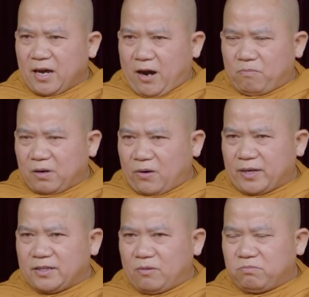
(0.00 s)
ông
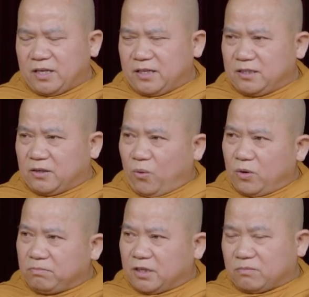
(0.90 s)
nói giống ví
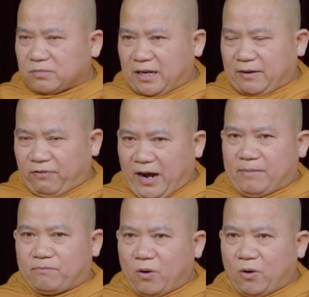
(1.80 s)
dụ giống như chúng ta là phàm